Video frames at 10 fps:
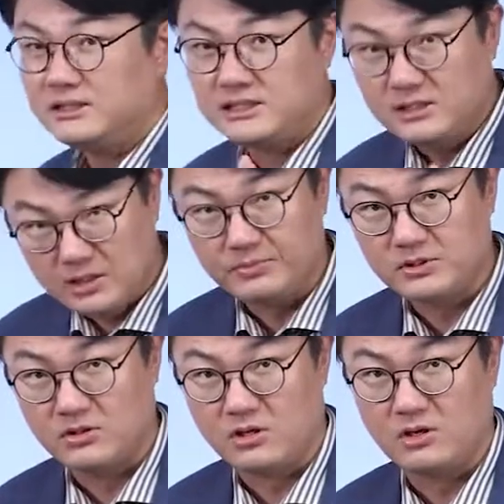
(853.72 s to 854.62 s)
직접
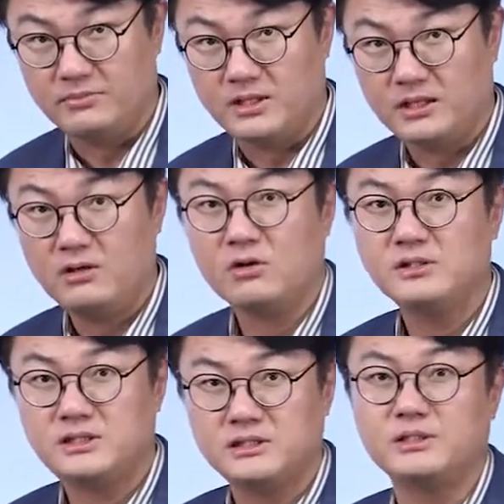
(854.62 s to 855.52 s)
증거라고 합니다. 이런
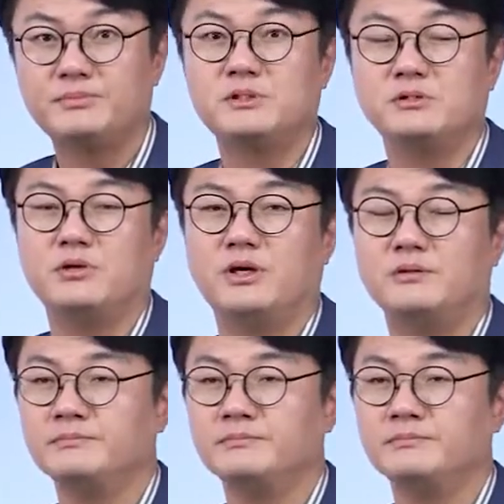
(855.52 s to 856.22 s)
건 직접 증거예요.